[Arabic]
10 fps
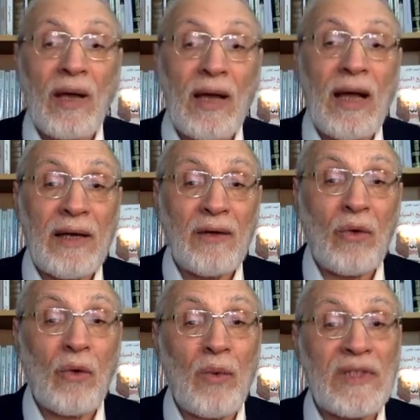إلى أن
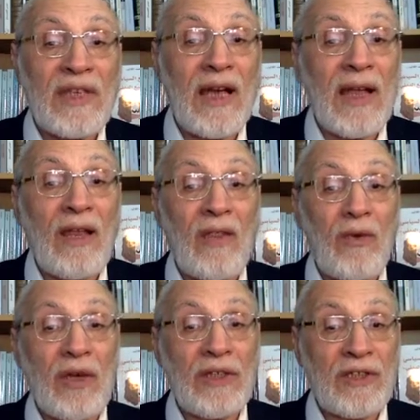يقول واستهل
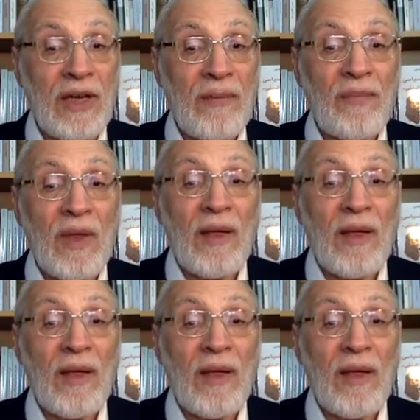ذو الحجة